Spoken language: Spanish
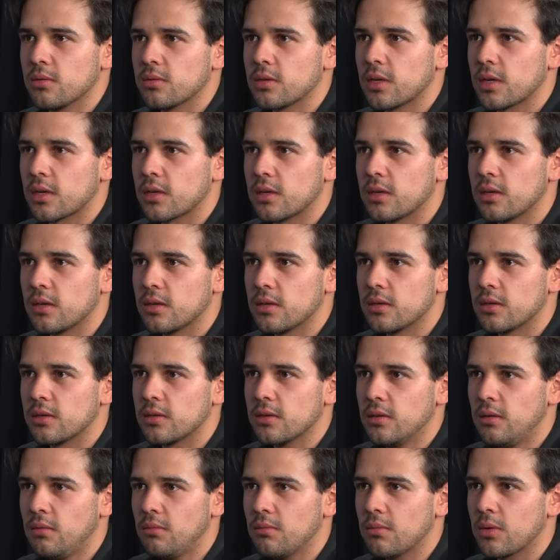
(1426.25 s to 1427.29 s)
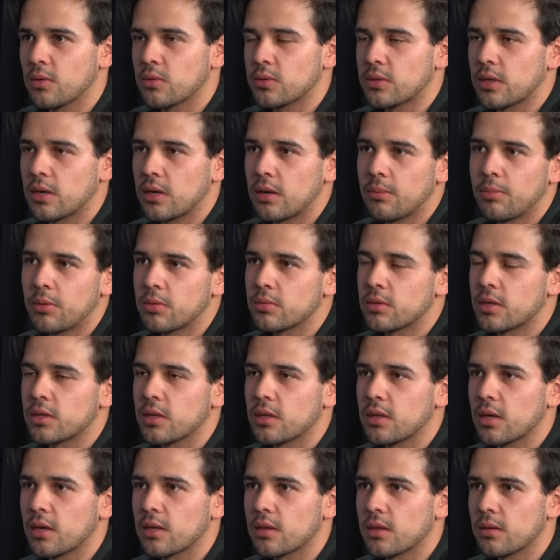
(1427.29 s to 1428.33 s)
O sea, aquí me gustaría preguntarte
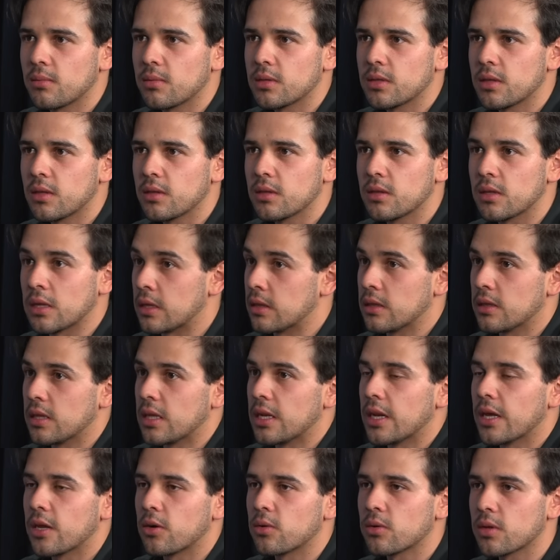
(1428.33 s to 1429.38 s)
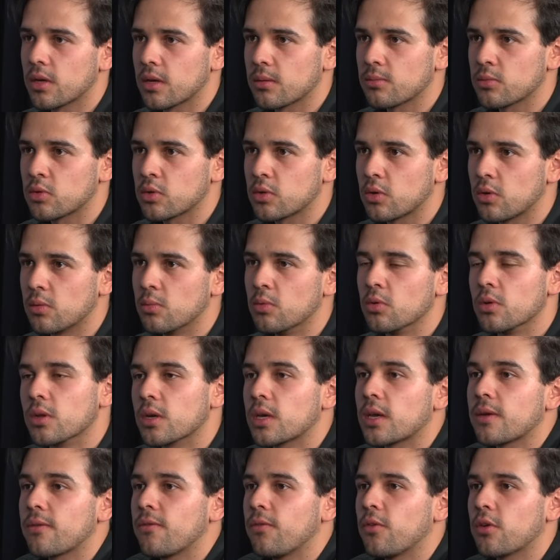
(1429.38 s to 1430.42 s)
tajantemente en, dinero, digamos, cómo, de
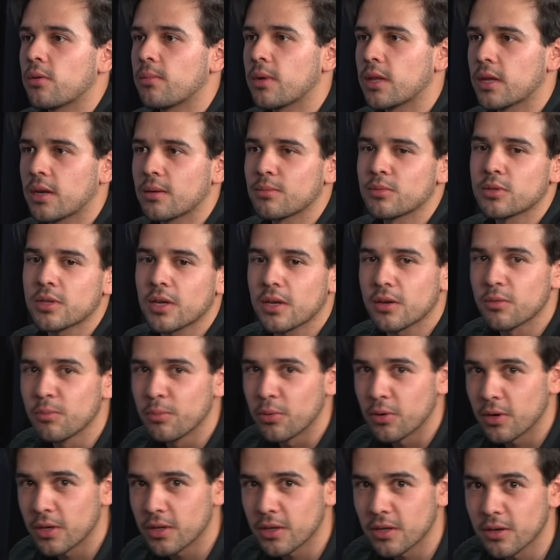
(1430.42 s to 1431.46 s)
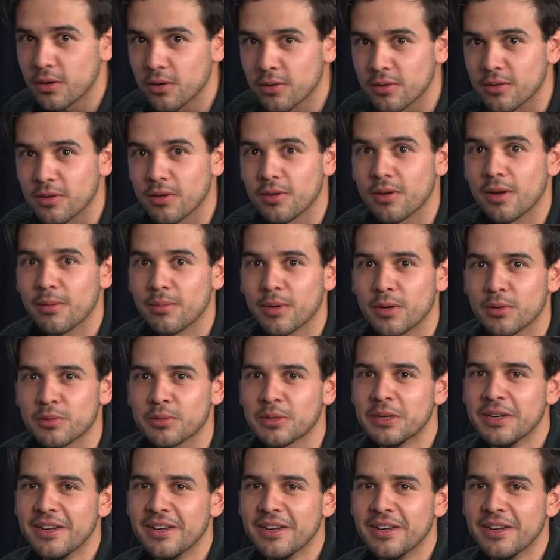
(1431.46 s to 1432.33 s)
qué forma, digamos, que hay un político, hola amigos.